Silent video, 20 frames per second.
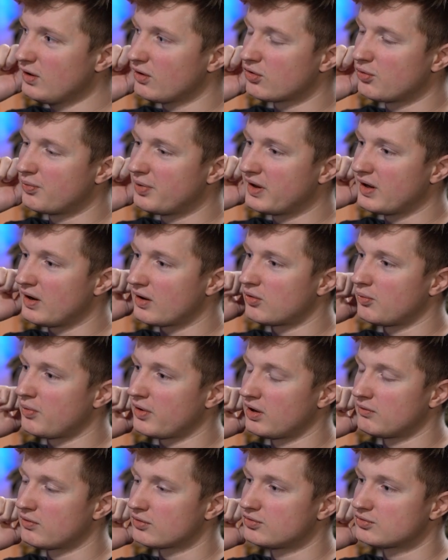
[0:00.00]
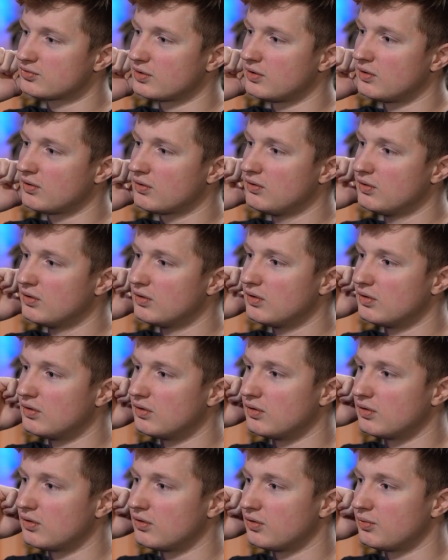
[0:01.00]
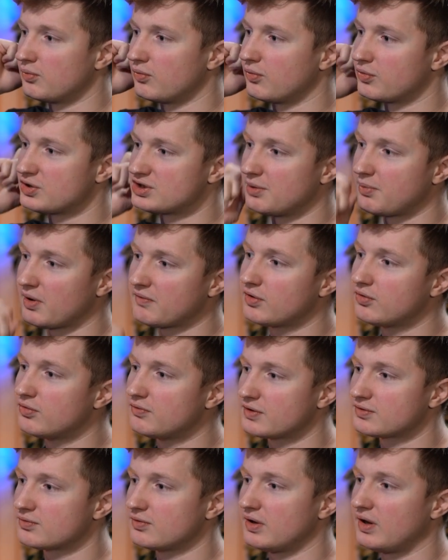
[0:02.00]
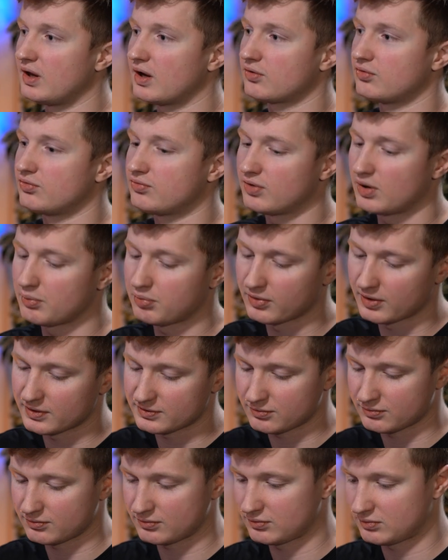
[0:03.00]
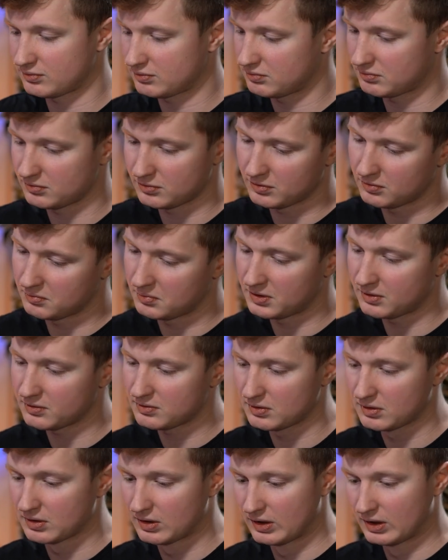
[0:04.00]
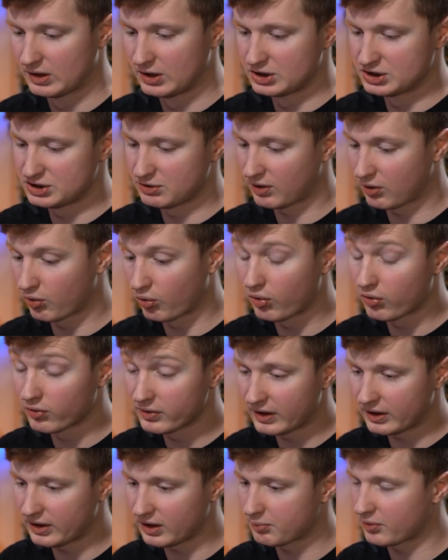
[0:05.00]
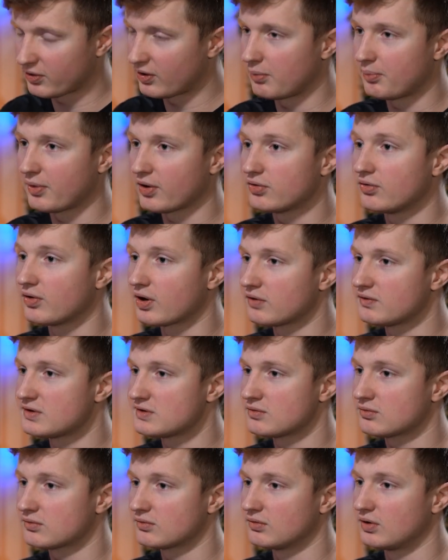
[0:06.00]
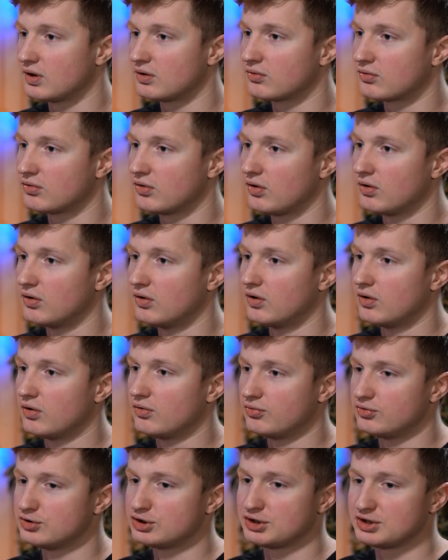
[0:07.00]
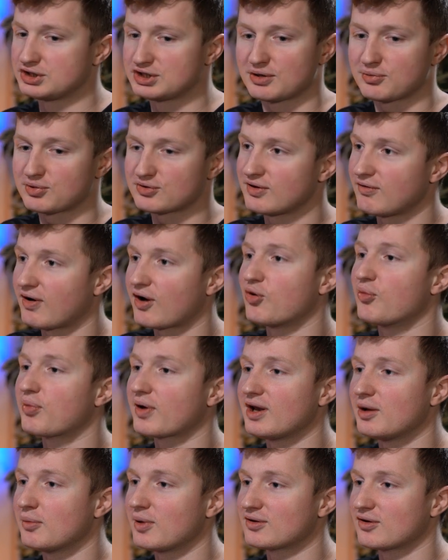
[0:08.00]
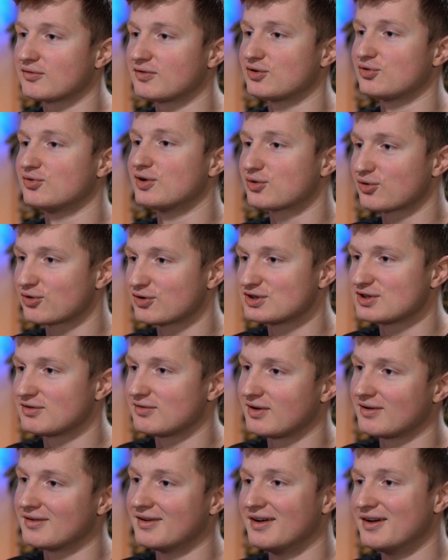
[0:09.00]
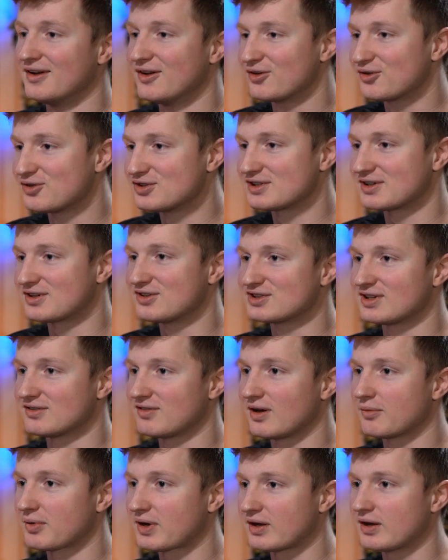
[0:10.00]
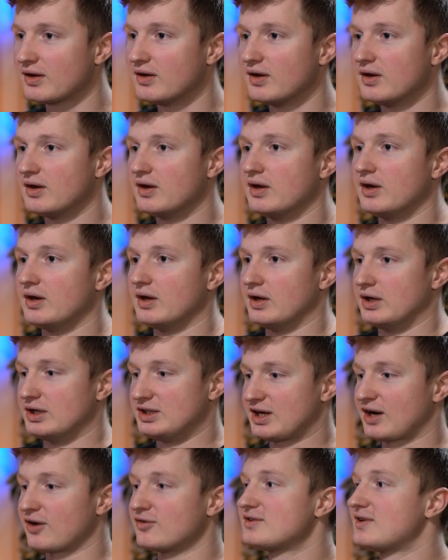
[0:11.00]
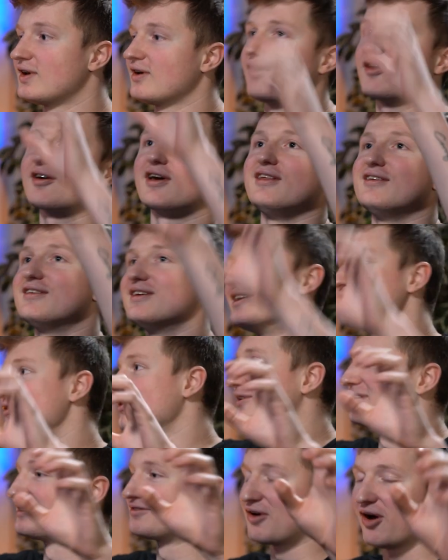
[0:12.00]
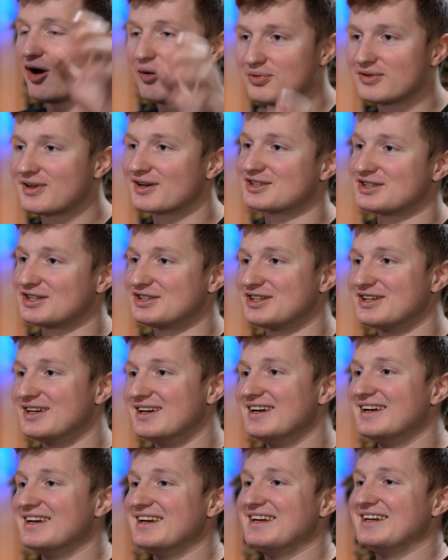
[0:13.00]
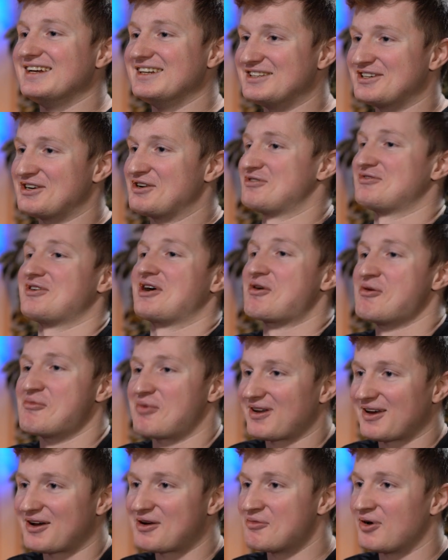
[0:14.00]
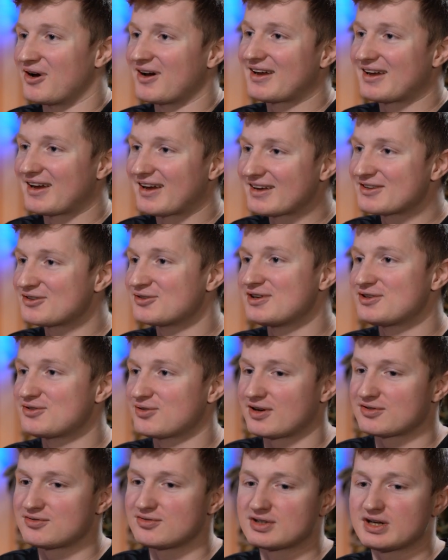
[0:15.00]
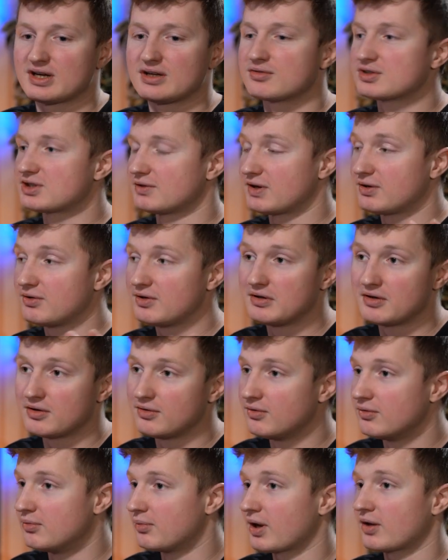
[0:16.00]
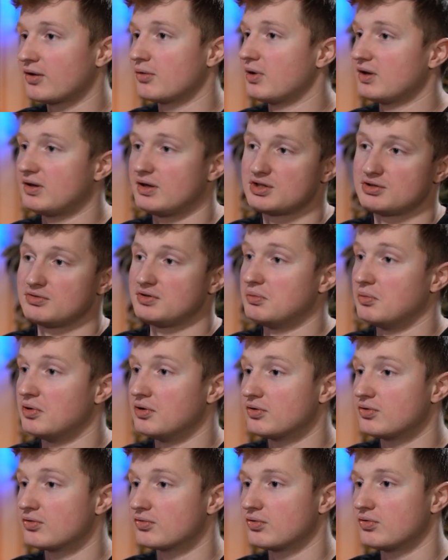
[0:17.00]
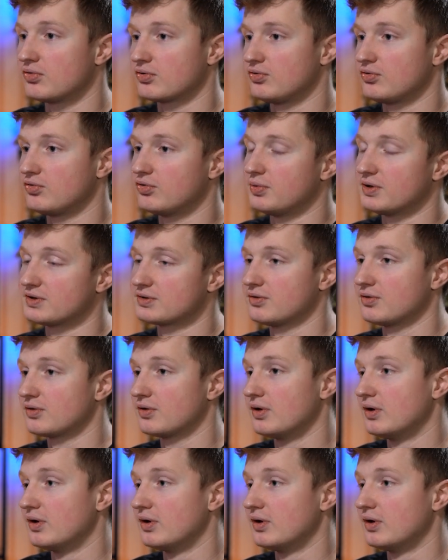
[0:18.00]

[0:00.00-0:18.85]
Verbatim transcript: compliqués à comprendre avant que tu sois dedans. Euh, moi, je ne l'ai pas vécu de façon linéaire du tout, la progression euh, de mes notes. J'ai eu un gros, gros déclic pendant la période de révision des concours, hmm. où j'ai l'impression d'avoir compris les maths, en fait, tous les trucs que j'avais. Ouais, tu, prends, tu comprends enfin la big picture. J'ai réussi à organiser les trucs, j'ai fait Ah ça c'est lié à ça. J'ai enfin compris comment raisonner sur un sujet, donc j'avais que des notes de merde en maths et j'ai eu des bonnes notes au concours du coup, parce que